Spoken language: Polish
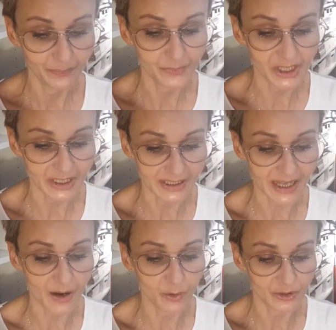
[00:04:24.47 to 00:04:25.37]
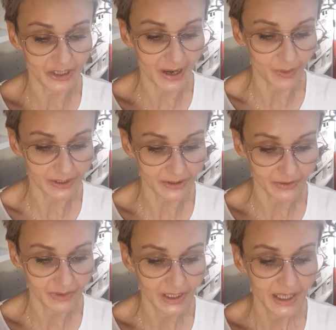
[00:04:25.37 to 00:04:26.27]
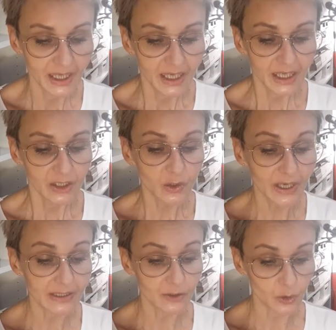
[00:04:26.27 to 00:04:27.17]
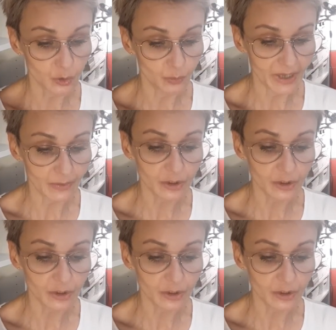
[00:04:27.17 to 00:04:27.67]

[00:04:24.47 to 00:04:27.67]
przestało działać. Julek zrozumiał,